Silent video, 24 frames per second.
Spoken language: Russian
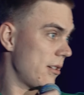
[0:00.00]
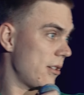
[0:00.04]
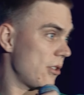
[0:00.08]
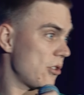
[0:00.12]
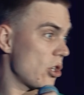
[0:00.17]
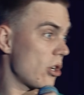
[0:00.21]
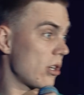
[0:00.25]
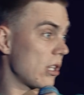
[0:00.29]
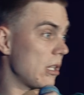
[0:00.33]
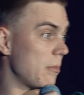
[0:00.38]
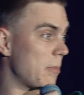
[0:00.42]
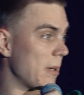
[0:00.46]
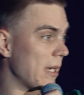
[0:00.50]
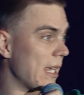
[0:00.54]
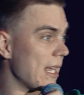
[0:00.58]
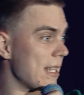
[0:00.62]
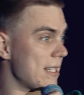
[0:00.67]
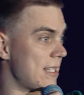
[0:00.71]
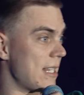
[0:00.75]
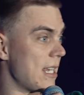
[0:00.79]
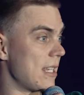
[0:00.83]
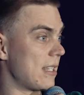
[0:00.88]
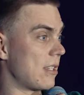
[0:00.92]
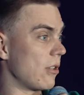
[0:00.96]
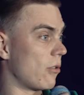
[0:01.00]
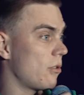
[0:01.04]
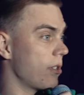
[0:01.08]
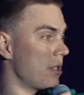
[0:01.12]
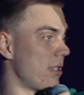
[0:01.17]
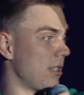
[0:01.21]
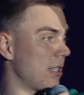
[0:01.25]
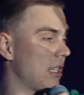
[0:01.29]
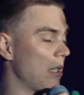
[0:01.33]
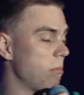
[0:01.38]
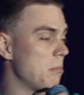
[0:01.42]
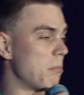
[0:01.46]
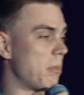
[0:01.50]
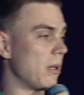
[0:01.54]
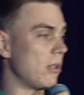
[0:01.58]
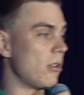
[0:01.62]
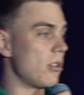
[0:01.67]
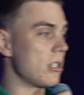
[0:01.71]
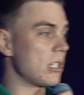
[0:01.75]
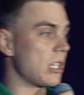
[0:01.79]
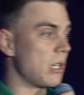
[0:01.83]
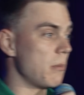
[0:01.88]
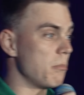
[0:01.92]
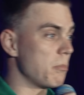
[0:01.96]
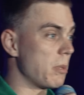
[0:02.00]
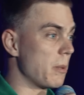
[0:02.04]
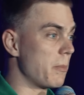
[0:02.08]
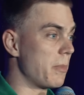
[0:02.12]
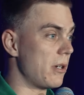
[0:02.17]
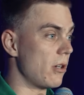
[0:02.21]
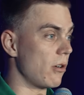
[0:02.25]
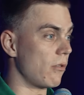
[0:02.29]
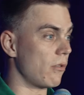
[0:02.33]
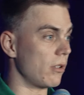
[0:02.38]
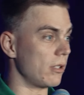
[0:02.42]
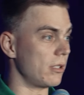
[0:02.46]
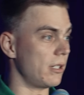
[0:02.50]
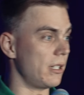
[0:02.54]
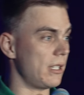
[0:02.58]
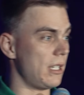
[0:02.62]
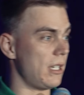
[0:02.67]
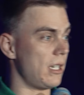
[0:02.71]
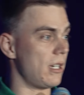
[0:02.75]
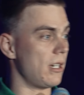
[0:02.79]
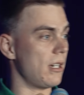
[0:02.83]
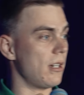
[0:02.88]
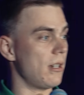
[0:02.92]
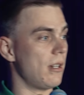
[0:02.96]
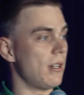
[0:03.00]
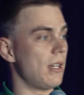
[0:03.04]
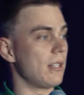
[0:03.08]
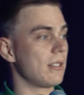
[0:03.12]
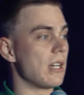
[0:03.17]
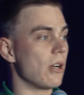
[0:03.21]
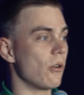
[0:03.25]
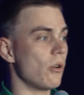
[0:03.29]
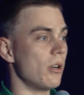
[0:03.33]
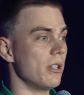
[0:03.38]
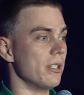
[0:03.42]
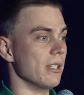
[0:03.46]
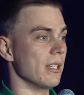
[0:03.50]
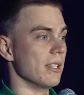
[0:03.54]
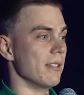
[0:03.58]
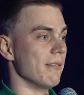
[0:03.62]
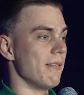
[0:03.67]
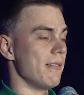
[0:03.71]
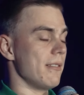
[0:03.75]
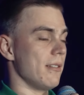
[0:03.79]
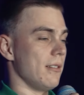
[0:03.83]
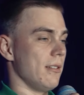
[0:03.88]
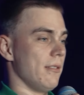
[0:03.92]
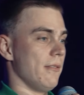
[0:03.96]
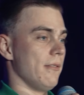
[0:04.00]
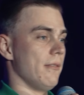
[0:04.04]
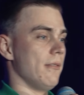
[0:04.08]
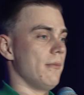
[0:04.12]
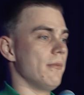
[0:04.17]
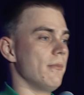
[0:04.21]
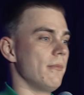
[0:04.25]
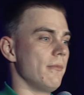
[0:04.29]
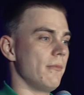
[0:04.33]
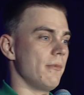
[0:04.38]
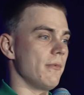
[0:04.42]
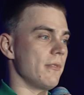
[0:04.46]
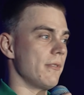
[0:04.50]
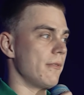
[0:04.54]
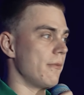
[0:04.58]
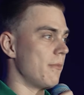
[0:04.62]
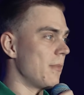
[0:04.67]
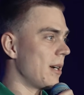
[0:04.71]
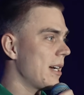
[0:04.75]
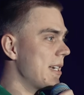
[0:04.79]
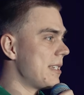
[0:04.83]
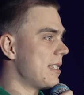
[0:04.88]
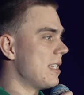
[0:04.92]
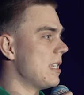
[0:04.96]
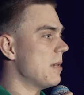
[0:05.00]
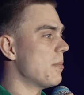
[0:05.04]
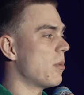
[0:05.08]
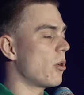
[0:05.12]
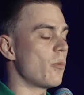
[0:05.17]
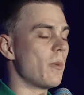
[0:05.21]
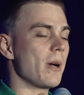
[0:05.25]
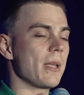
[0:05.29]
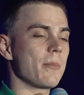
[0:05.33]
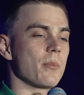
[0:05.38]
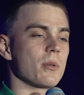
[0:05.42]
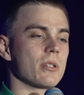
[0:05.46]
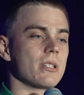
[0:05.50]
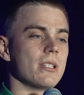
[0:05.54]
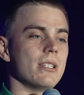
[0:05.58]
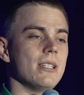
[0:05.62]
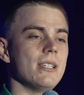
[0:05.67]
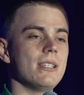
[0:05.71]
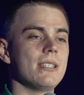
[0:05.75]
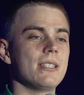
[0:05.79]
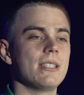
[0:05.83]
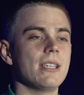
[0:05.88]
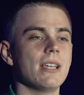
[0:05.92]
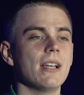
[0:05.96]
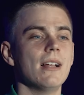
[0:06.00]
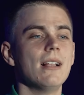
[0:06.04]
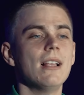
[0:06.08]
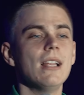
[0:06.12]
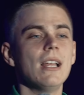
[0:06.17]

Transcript: Черный пакет, знаете, такой с золотыми полосками поперек, вот где алкоголь надо э, в магазине покупать после 10.